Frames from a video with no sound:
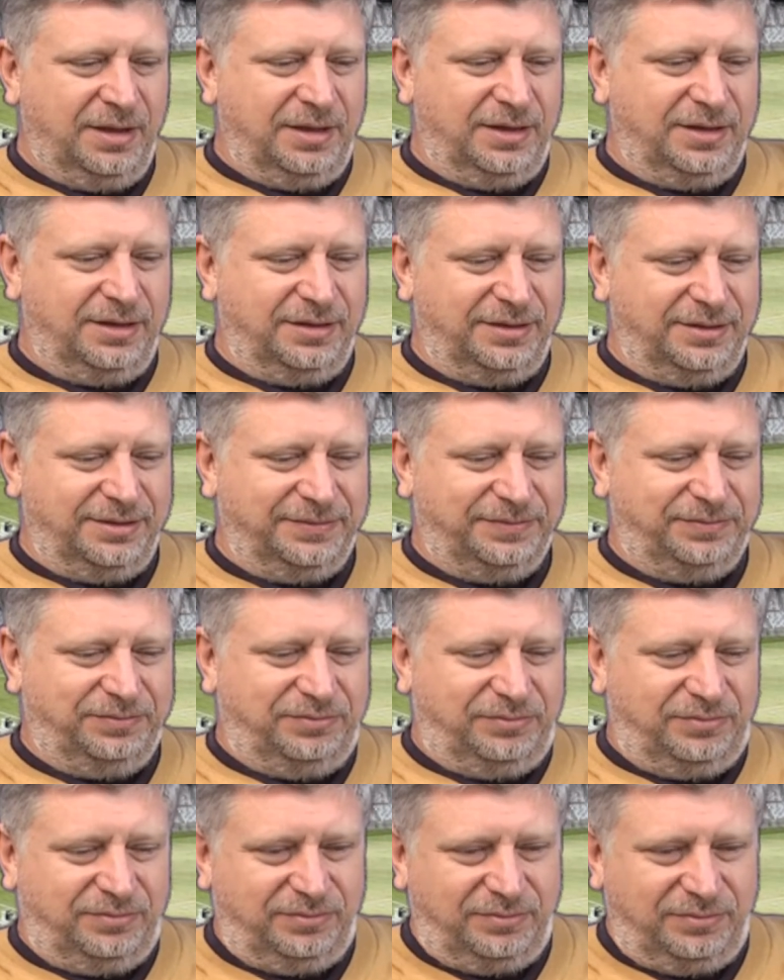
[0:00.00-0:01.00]
Э,
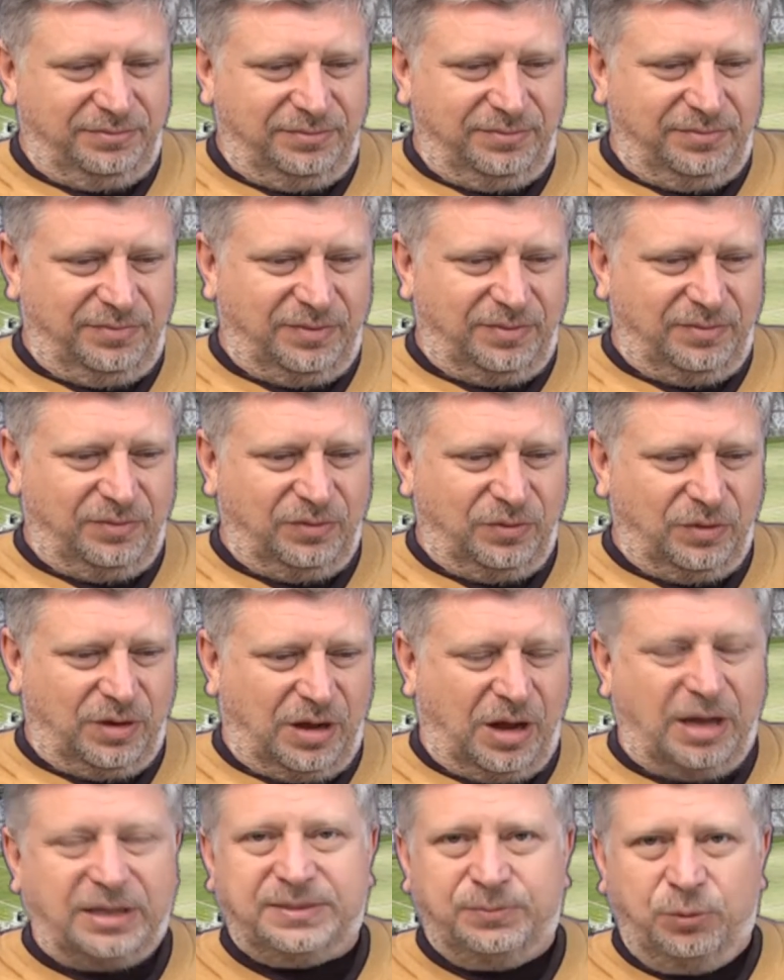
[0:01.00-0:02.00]

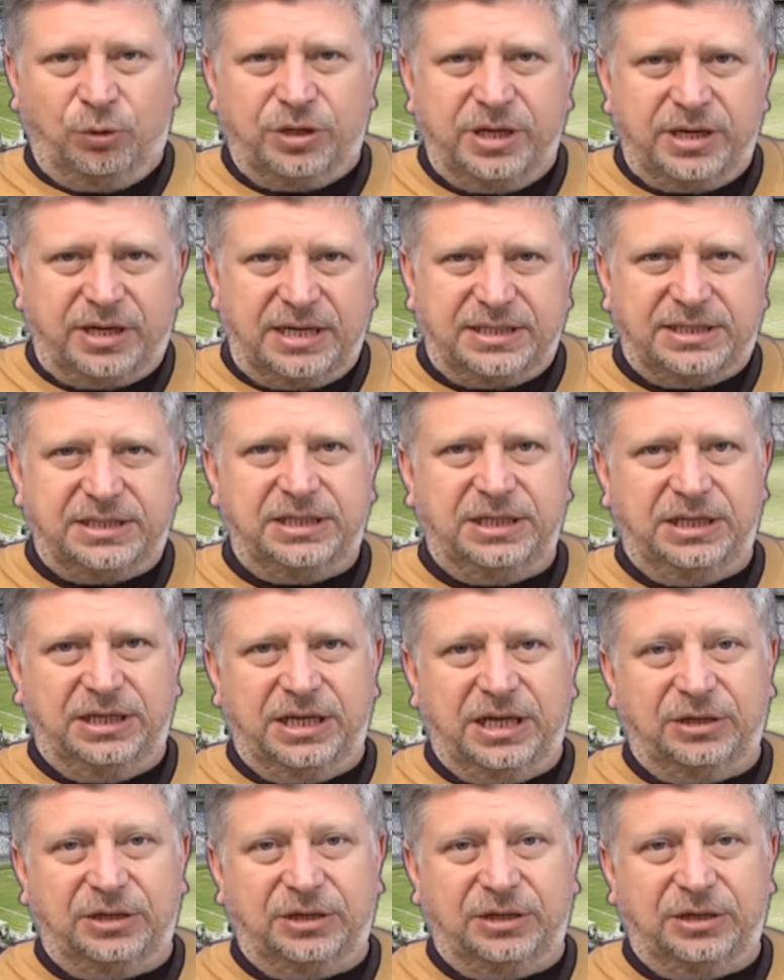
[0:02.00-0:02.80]
о сборной России,